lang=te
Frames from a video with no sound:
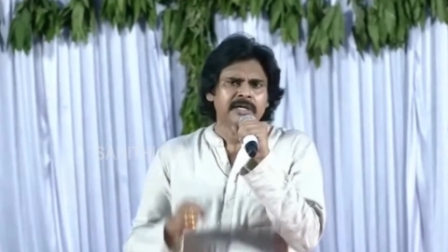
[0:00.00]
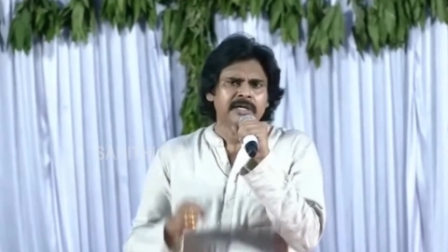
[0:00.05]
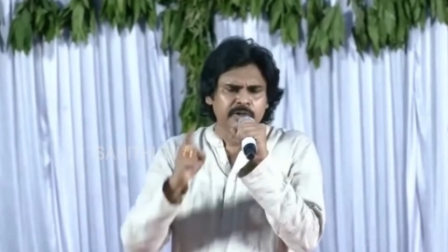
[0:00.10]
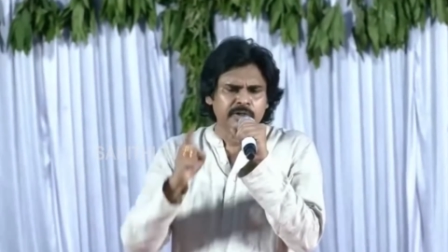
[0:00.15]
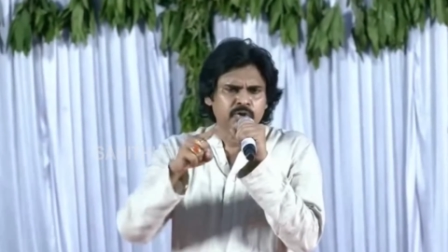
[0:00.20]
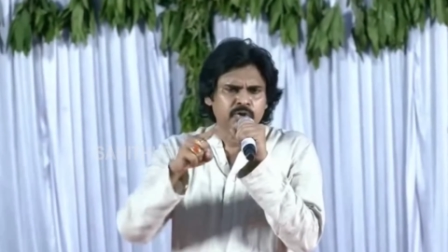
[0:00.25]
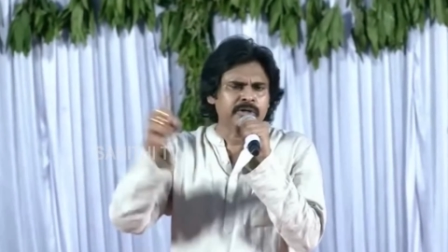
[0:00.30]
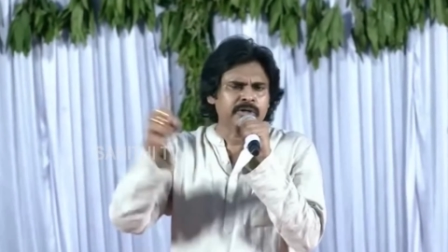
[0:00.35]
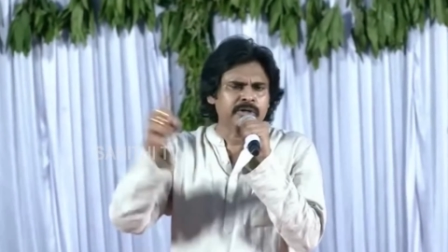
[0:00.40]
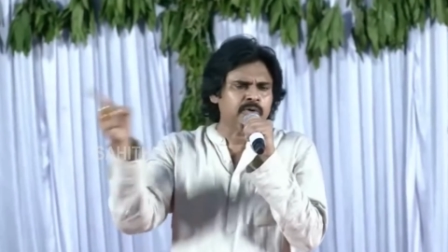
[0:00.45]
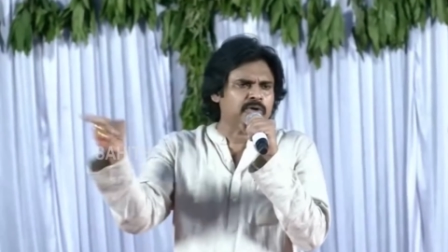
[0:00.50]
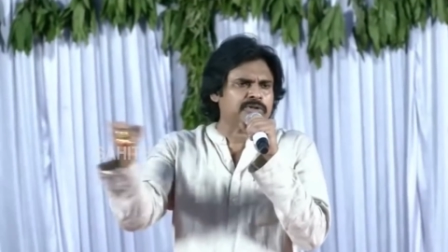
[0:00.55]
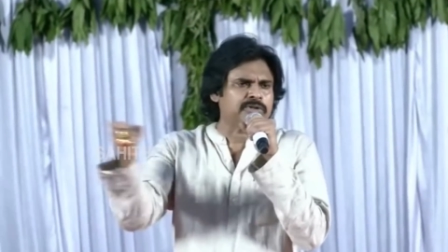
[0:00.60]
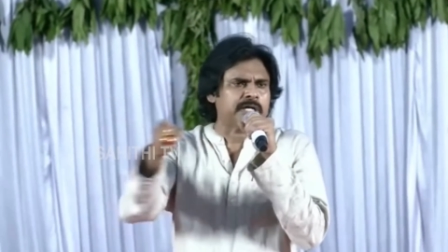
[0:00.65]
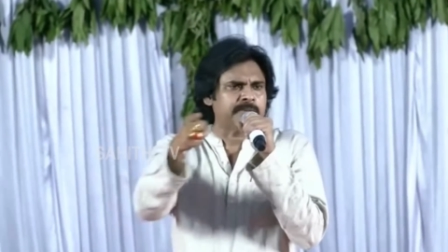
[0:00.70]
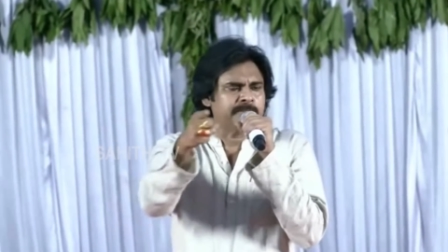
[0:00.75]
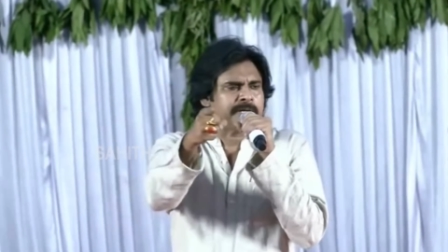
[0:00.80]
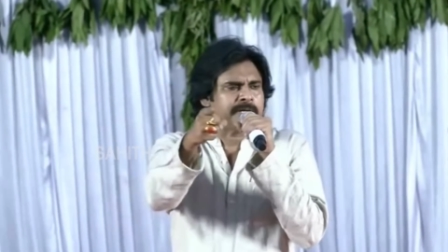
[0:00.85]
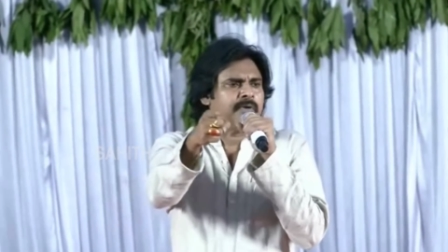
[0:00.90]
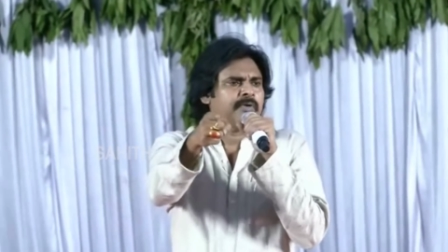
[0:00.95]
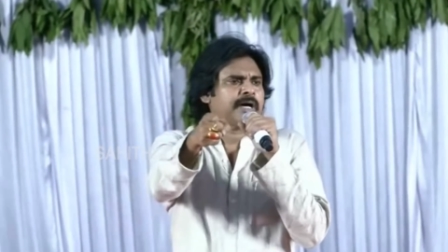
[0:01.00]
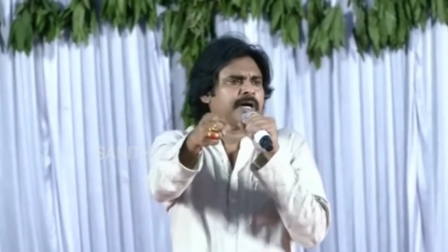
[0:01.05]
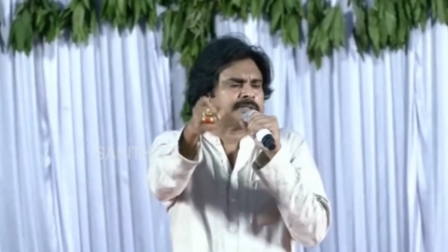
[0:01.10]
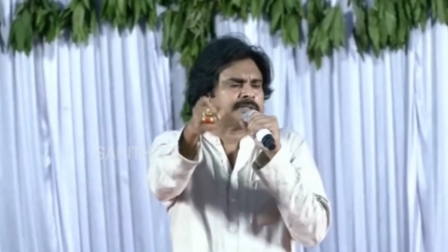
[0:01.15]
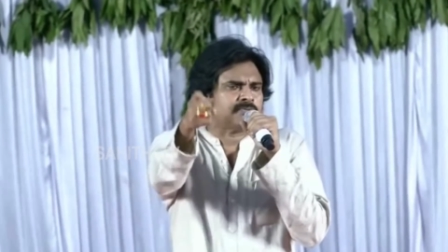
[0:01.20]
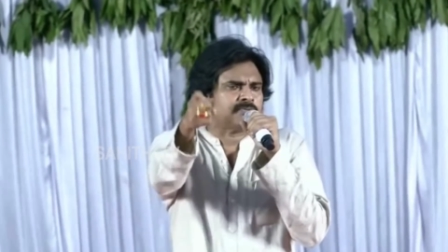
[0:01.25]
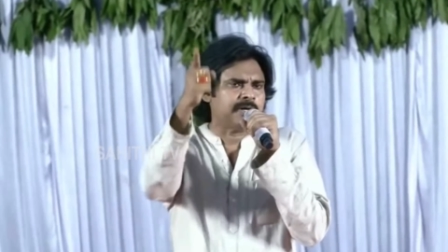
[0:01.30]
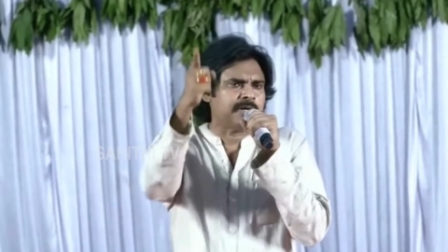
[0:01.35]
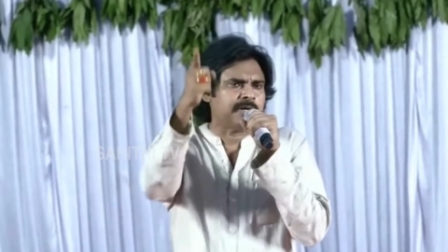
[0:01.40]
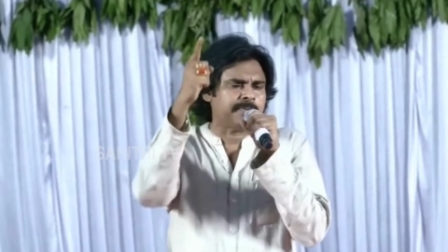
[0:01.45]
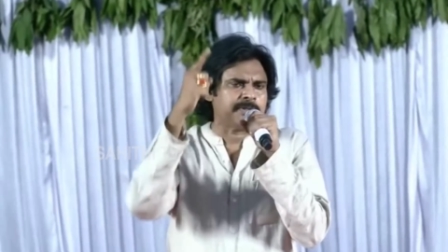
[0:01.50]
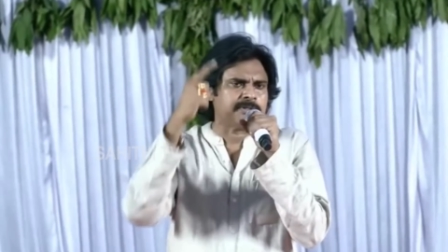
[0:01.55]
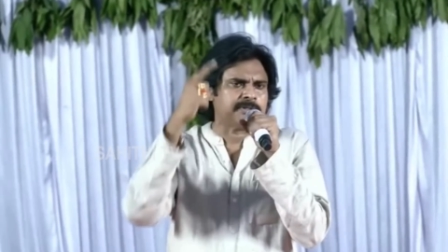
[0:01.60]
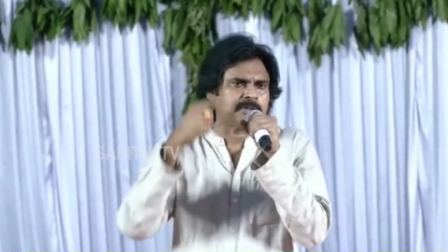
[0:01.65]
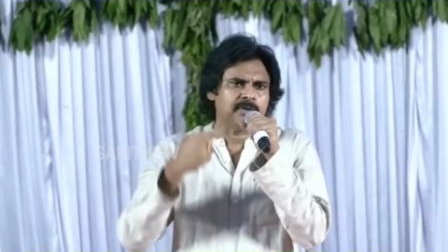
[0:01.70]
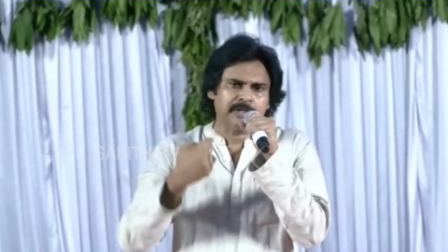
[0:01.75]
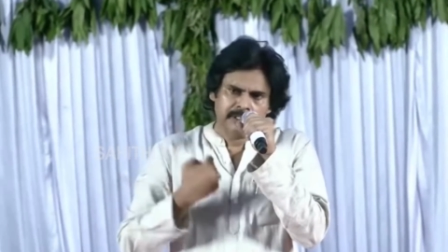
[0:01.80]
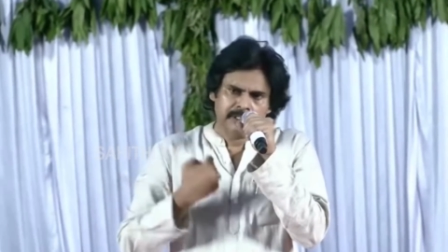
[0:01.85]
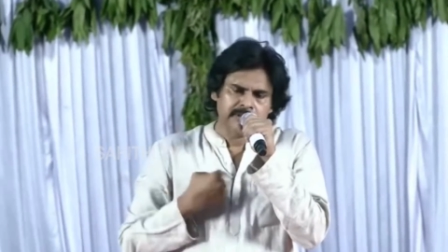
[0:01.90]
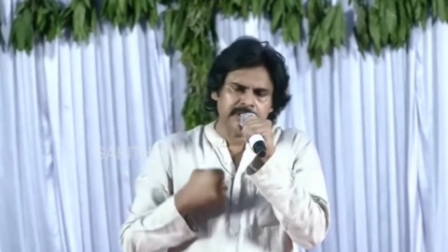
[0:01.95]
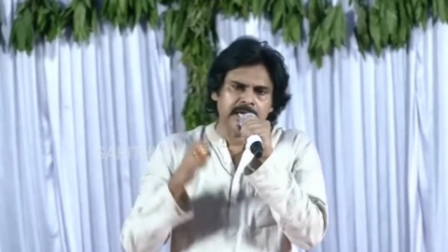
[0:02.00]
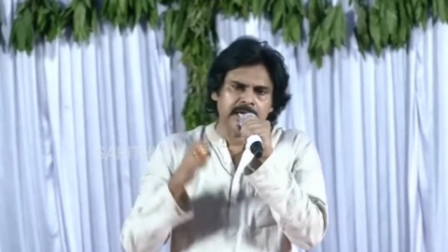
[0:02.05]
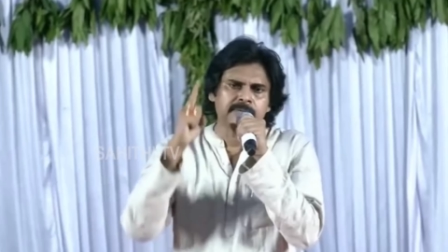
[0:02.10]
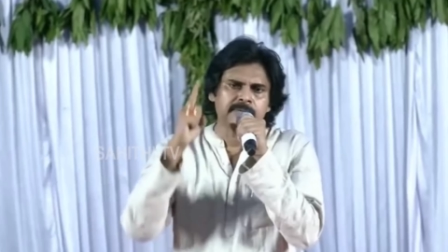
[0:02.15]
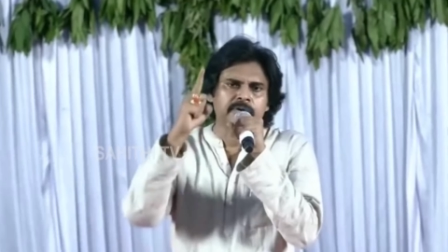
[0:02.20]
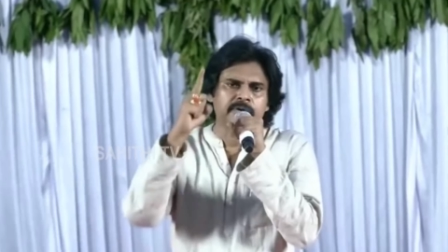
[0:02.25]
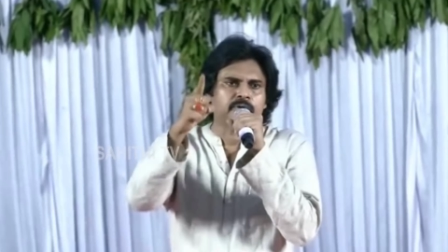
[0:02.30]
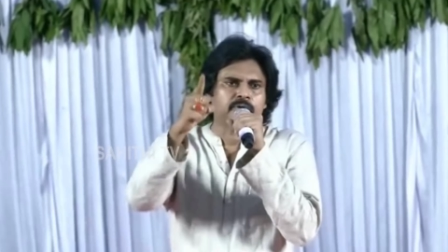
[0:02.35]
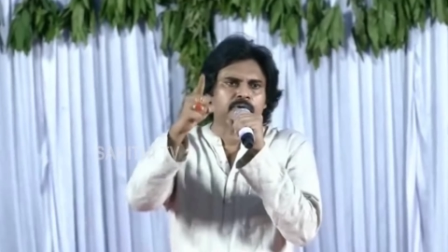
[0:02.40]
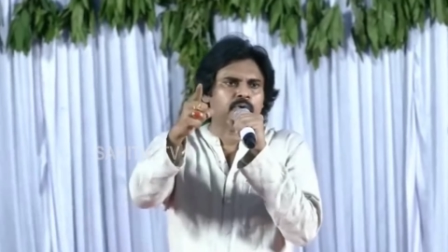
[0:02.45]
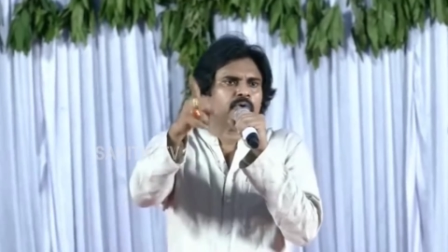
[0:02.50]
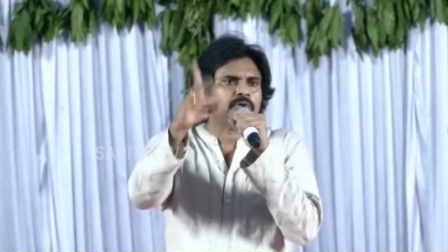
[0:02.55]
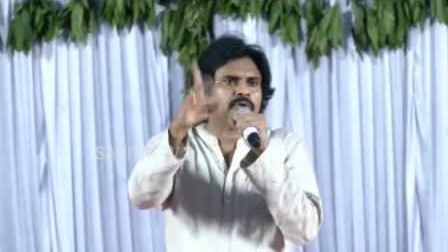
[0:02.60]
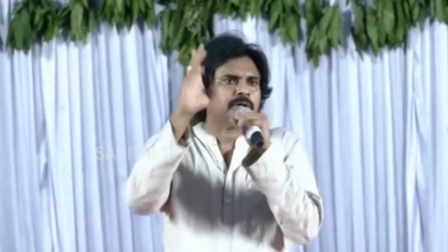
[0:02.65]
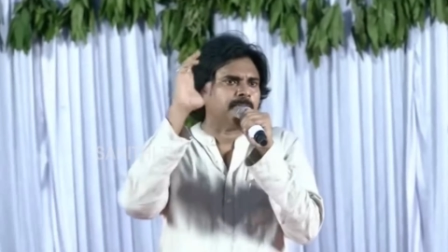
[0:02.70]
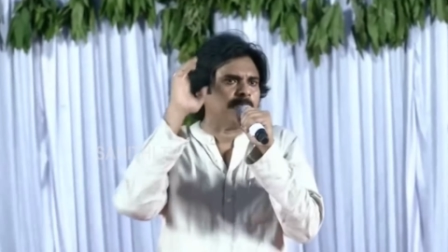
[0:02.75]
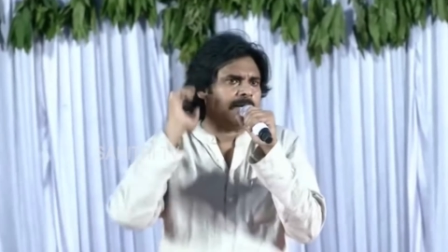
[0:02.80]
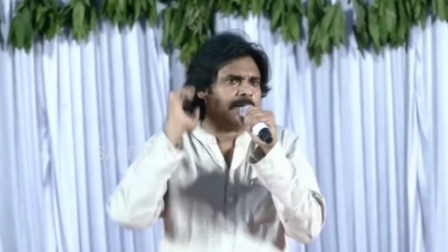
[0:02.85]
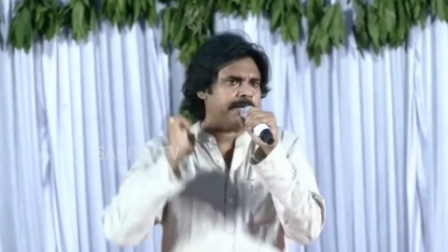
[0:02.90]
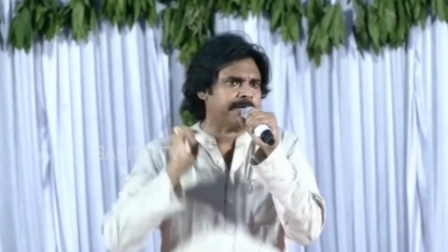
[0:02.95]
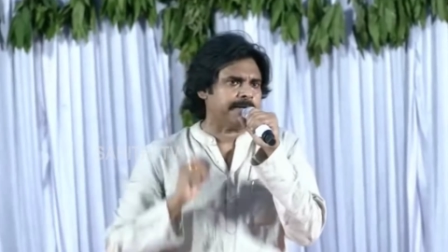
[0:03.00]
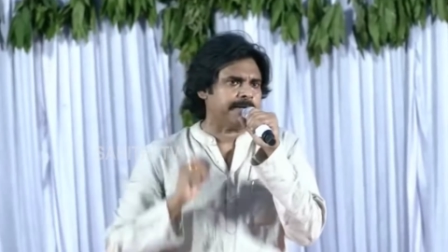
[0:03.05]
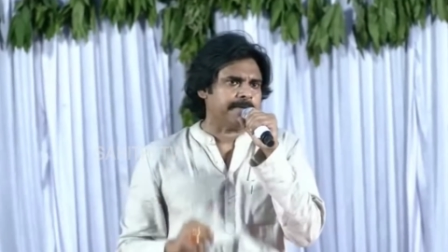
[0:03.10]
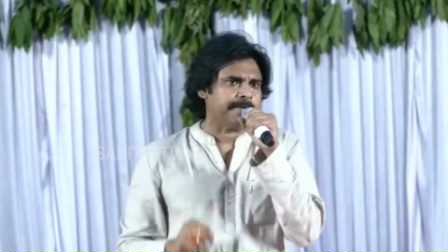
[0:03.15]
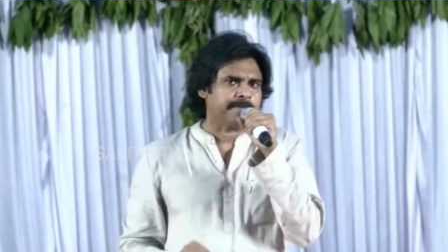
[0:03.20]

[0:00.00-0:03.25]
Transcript: ఎందుకు ఇంకోసారి మీకు అవకాశం ఇవ్వాలి ప్రజలు దాన్ని మేము ఎదుర్కొంటాం బలంగా